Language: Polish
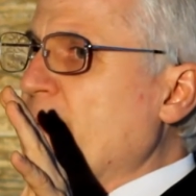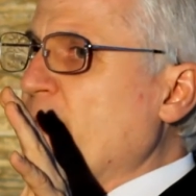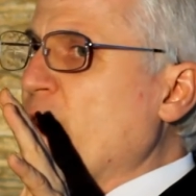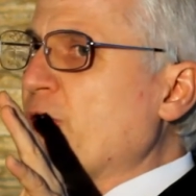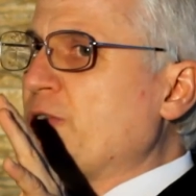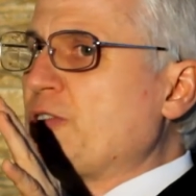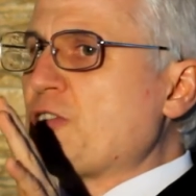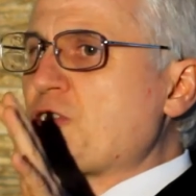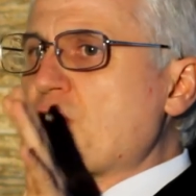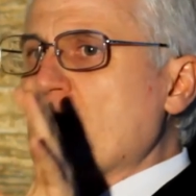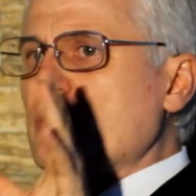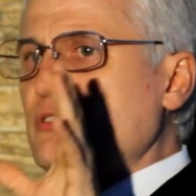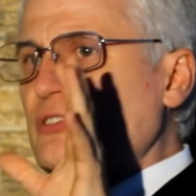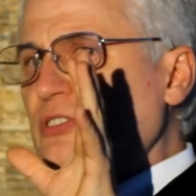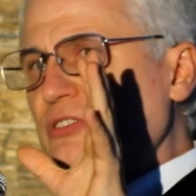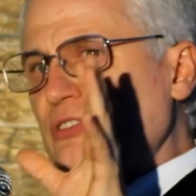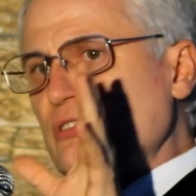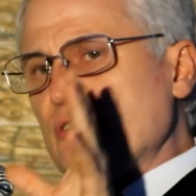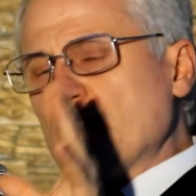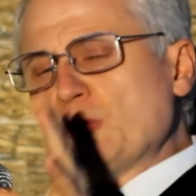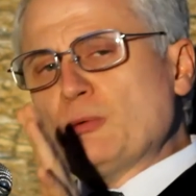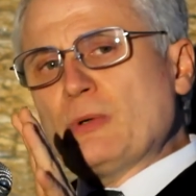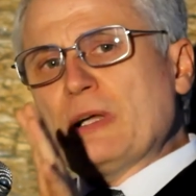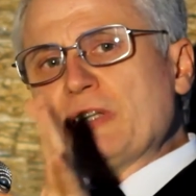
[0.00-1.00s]
dotyczący
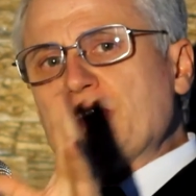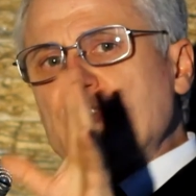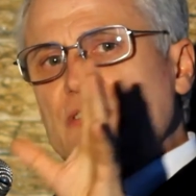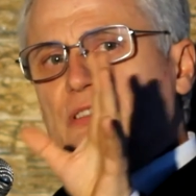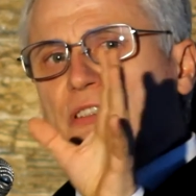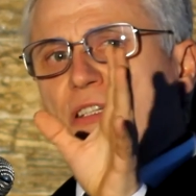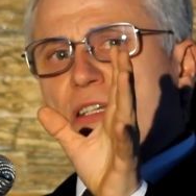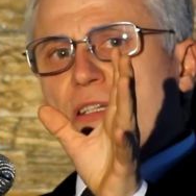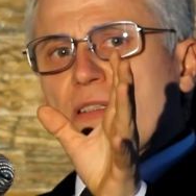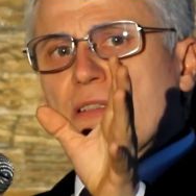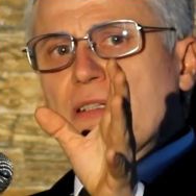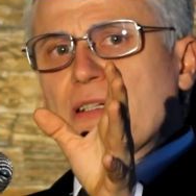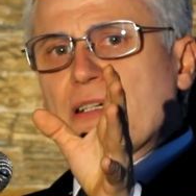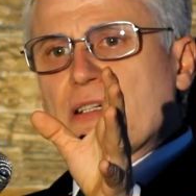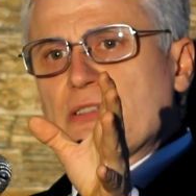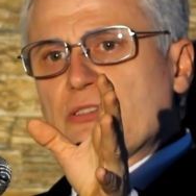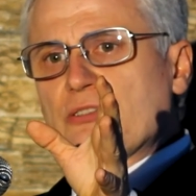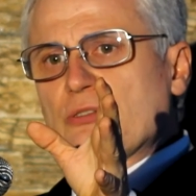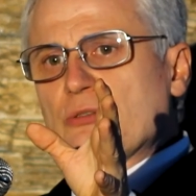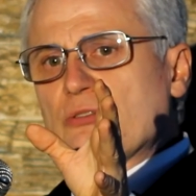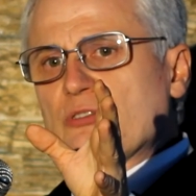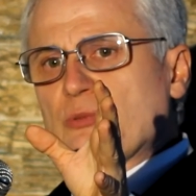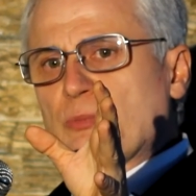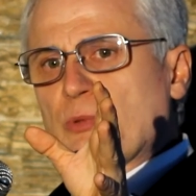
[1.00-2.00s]
sytuacji, kiedy
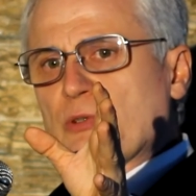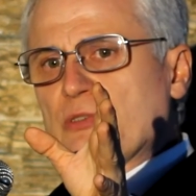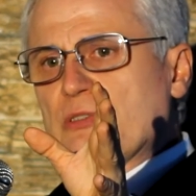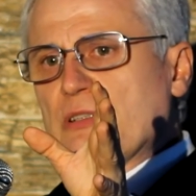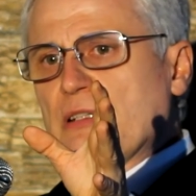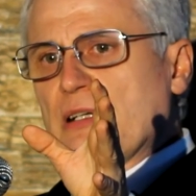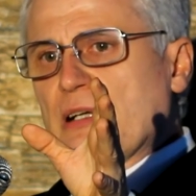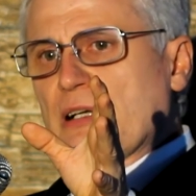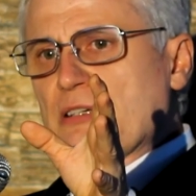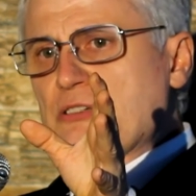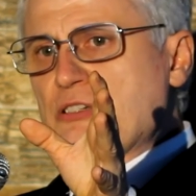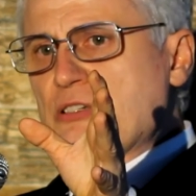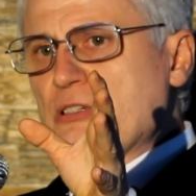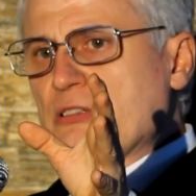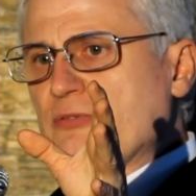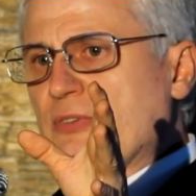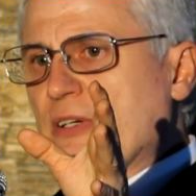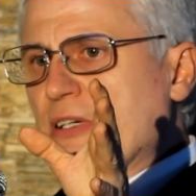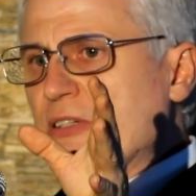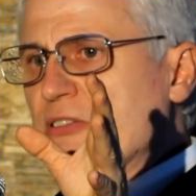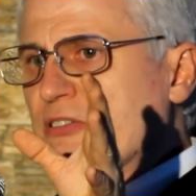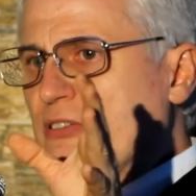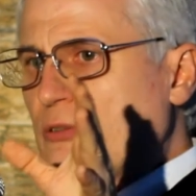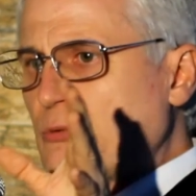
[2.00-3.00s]
Chrystus spotyka się z
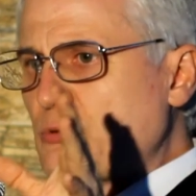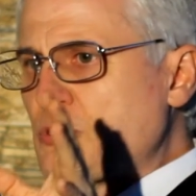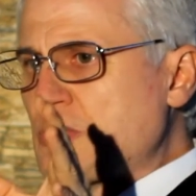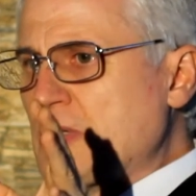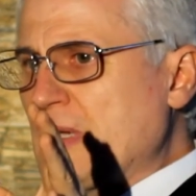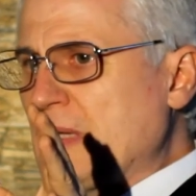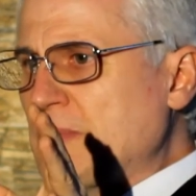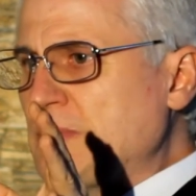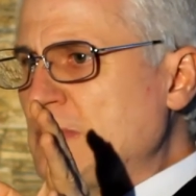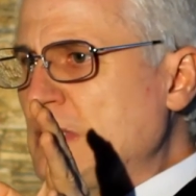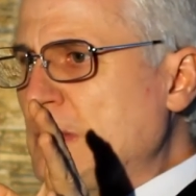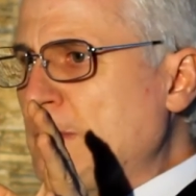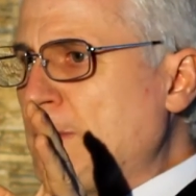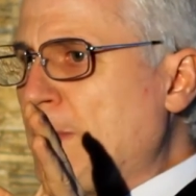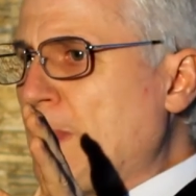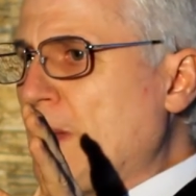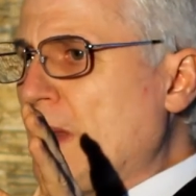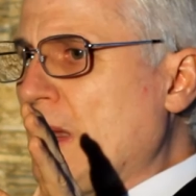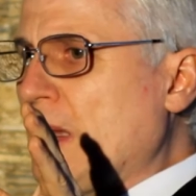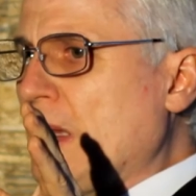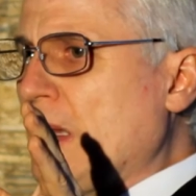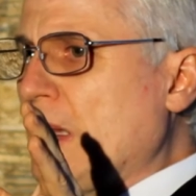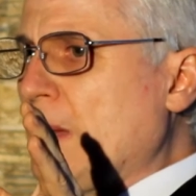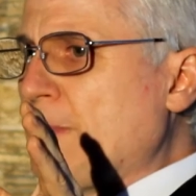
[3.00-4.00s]
faryzeuszami
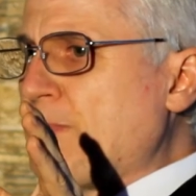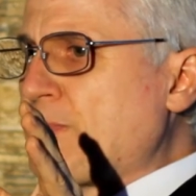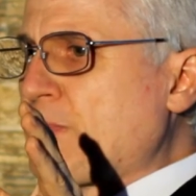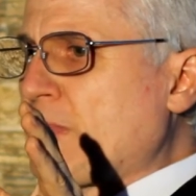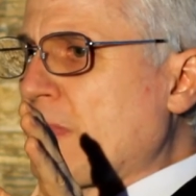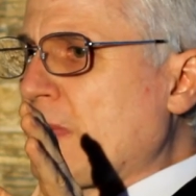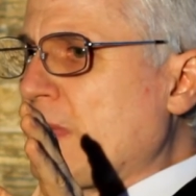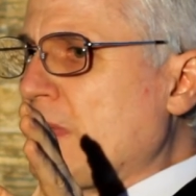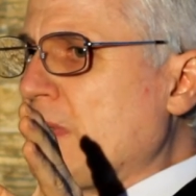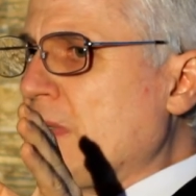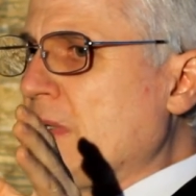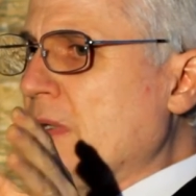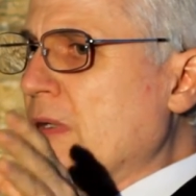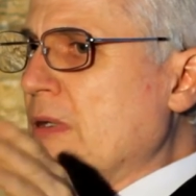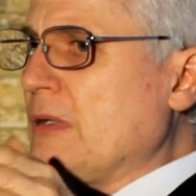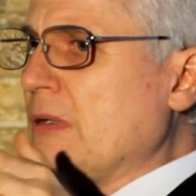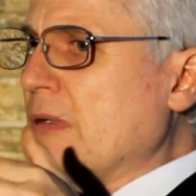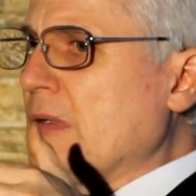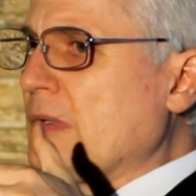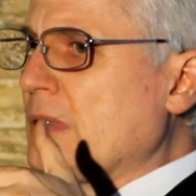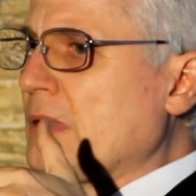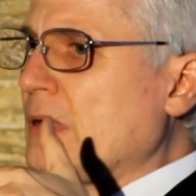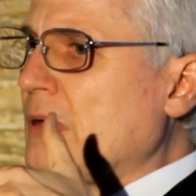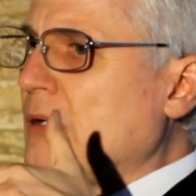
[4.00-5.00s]

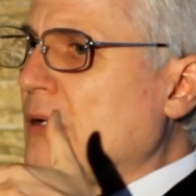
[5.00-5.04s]
i